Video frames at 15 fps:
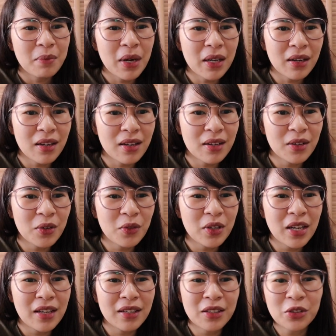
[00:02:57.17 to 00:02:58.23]
parang
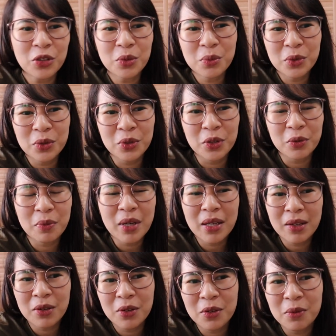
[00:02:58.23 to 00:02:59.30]
wala nang tumulo
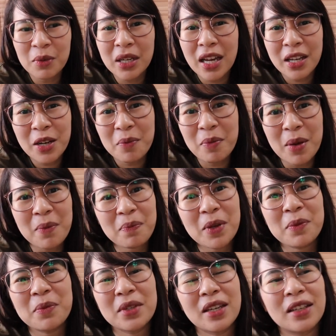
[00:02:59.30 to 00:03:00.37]
pero magana yung
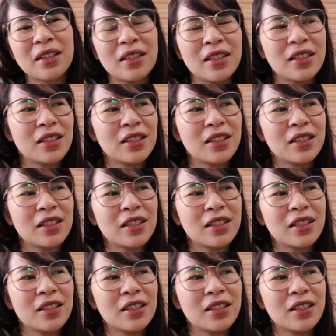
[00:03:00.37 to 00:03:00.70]
pempem niya.